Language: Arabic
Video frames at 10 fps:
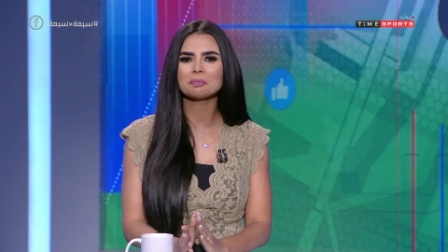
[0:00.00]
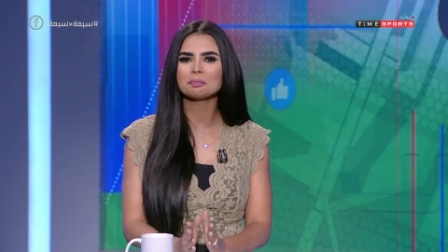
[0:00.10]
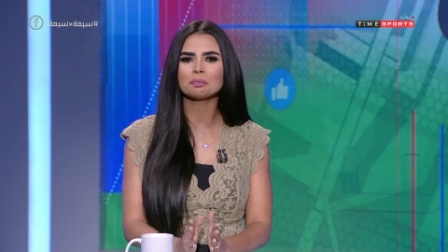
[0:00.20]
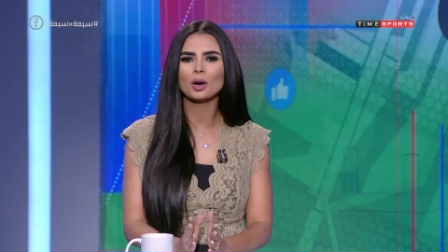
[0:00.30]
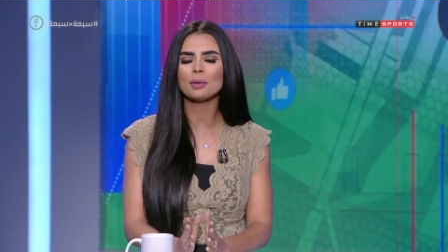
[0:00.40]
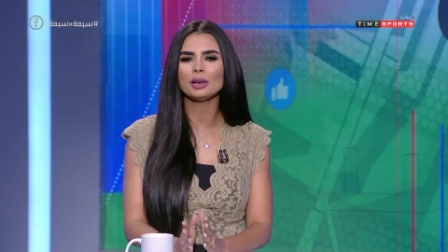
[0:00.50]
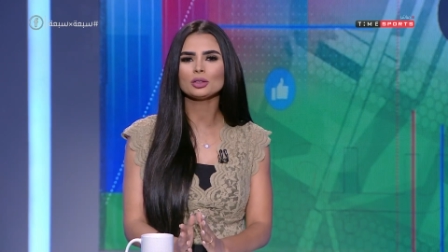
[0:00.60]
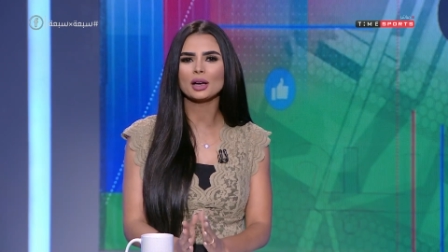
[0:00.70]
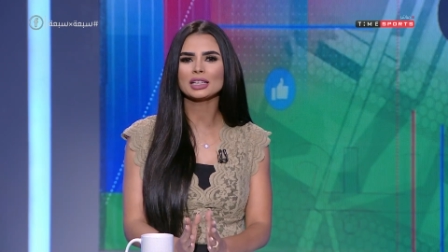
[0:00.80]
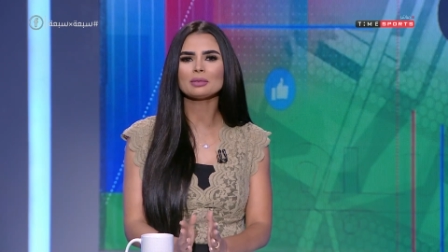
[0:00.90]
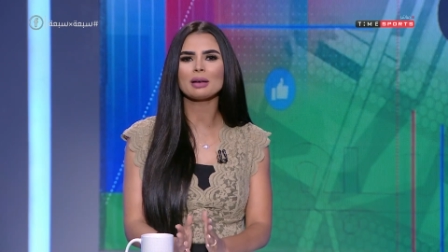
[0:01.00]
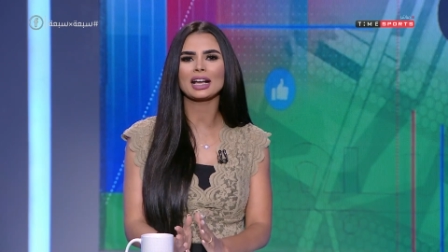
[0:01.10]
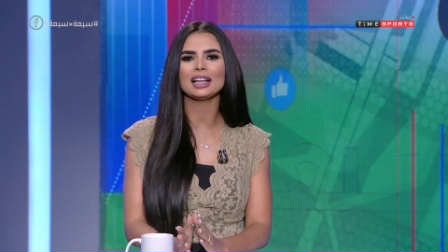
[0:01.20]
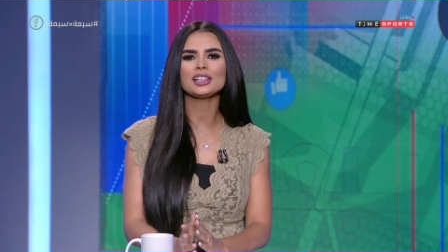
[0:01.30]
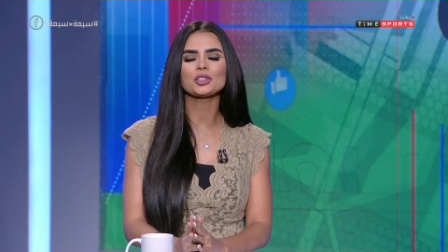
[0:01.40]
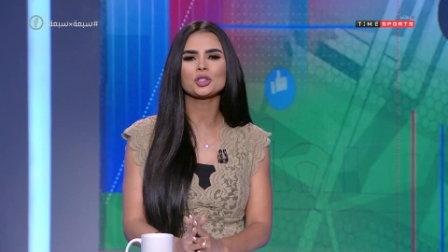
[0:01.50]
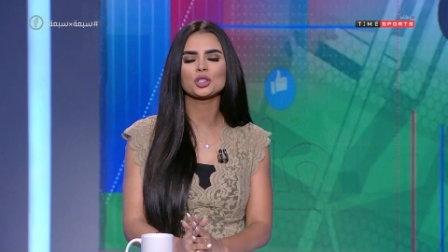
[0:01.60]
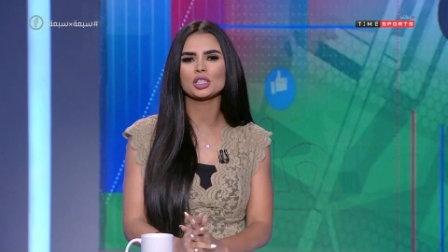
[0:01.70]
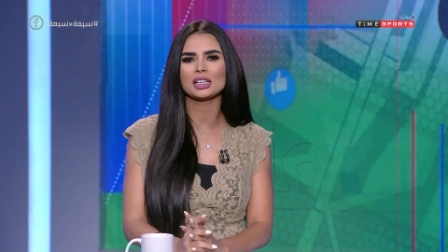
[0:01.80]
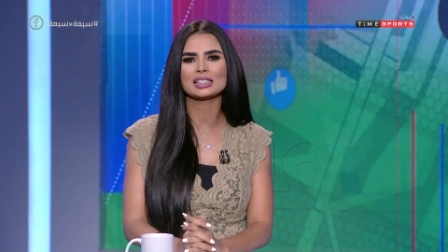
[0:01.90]
مقابلته اكيد ما
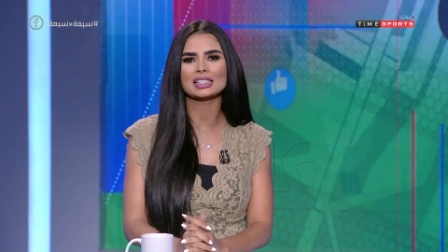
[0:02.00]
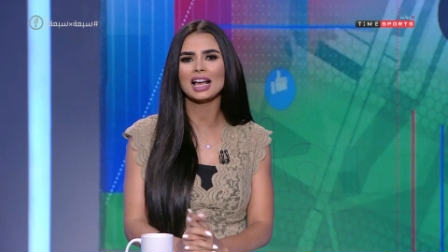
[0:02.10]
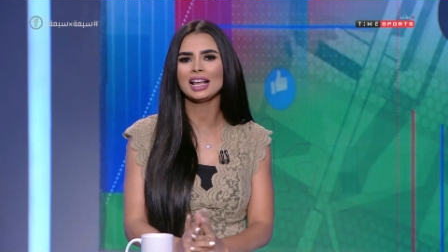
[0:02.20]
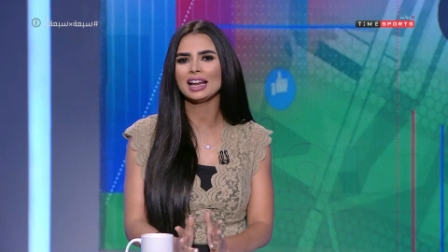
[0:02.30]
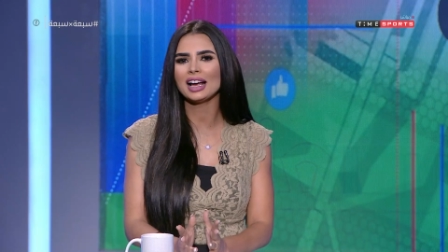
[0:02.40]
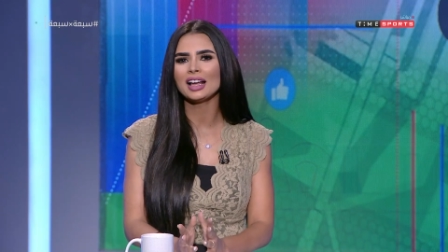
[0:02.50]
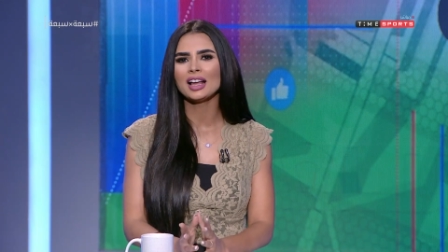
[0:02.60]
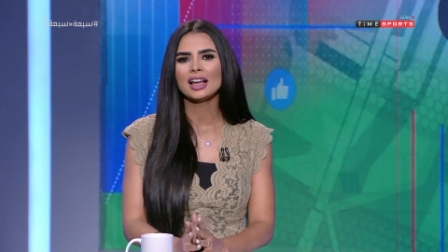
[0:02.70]
كانتش سهله